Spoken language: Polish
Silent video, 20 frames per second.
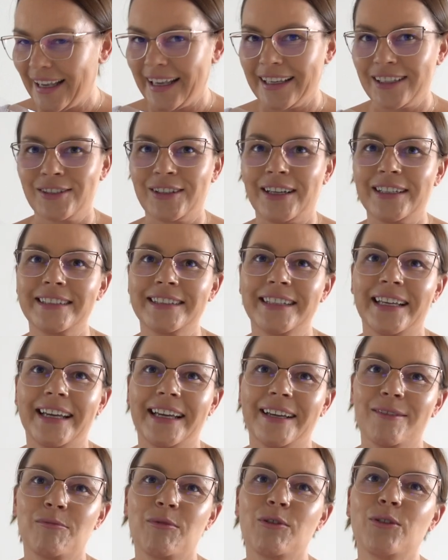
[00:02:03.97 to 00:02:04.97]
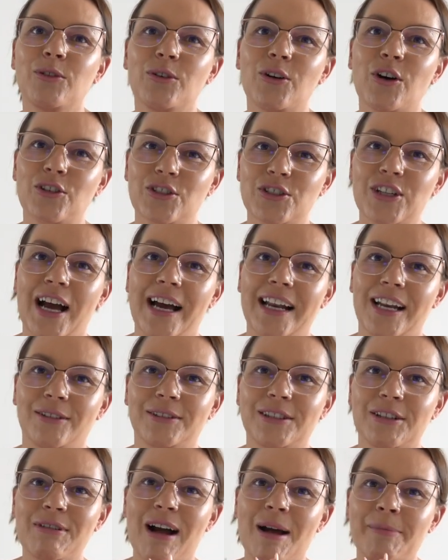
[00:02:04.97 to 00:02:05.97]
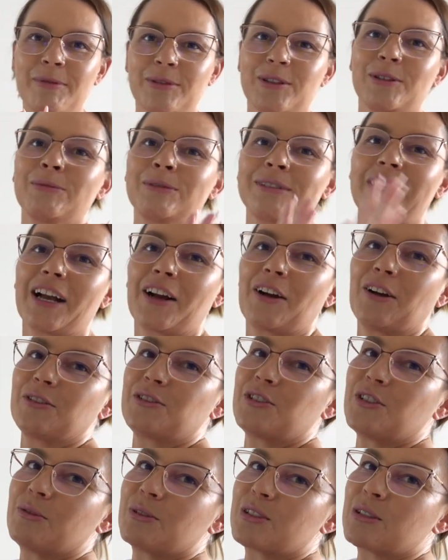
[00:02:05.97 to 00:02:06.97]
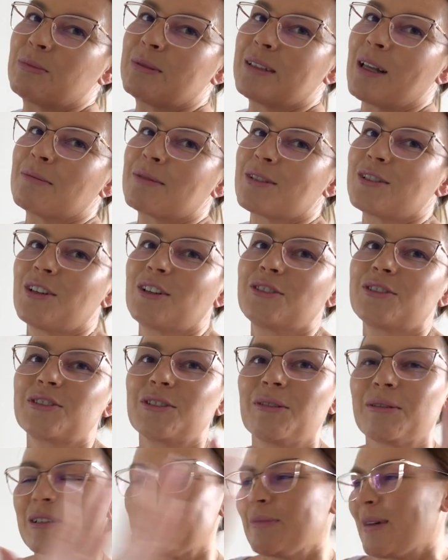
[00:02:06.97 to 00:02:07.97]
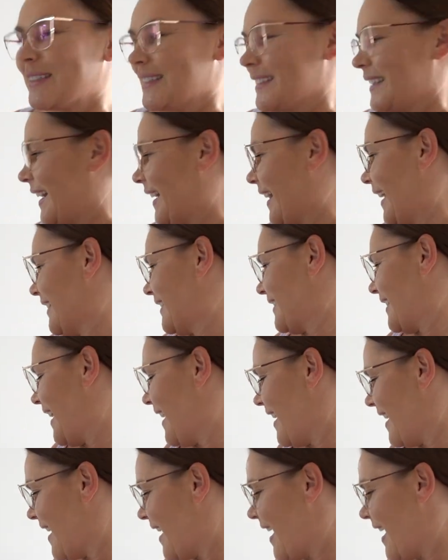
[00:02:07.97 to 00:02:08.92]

I słuchajcie, Blue oszalał. Te łapy to mu tak chodziły, żeby nam zdjąć tą rybę z talerza,